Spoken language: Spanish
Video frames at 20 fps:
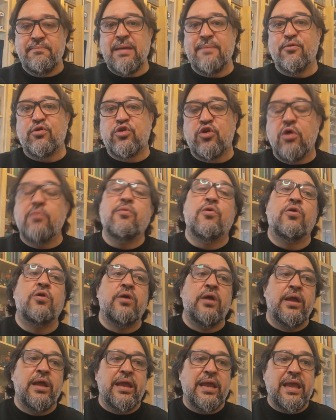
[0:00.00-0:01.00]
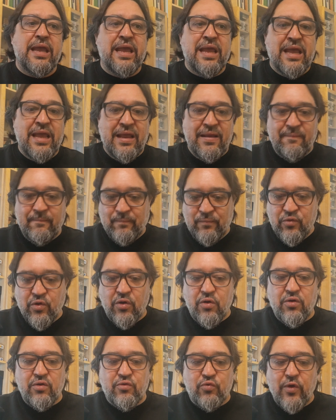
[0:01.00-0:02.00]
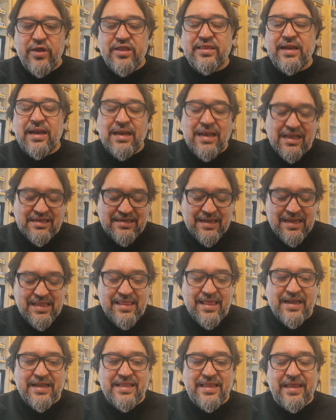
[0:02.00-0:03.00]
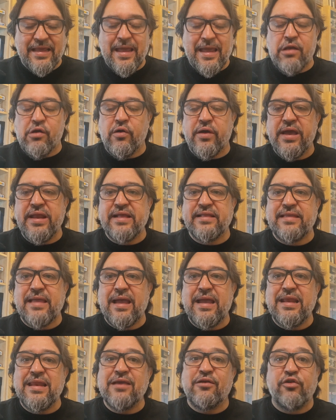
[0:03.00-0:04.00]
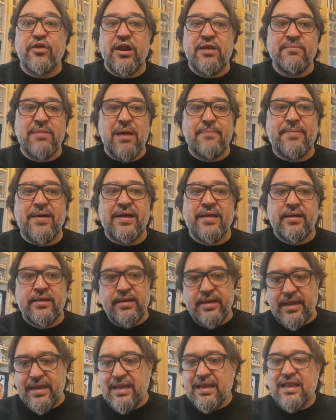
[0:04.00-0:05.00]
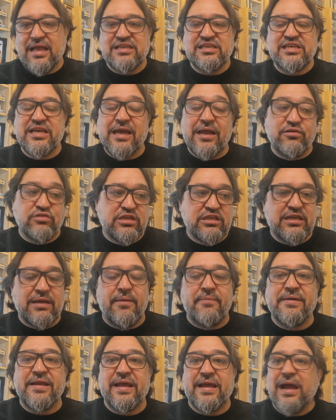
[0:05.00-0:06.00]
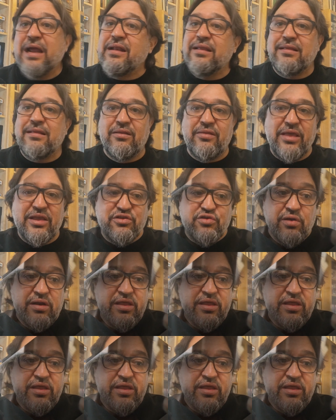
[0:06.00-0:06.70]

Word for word: Vemos cómo eh, no encuentran la salida que tienen que coger, está Eli con el mapa y la chica no se sabe manejar, de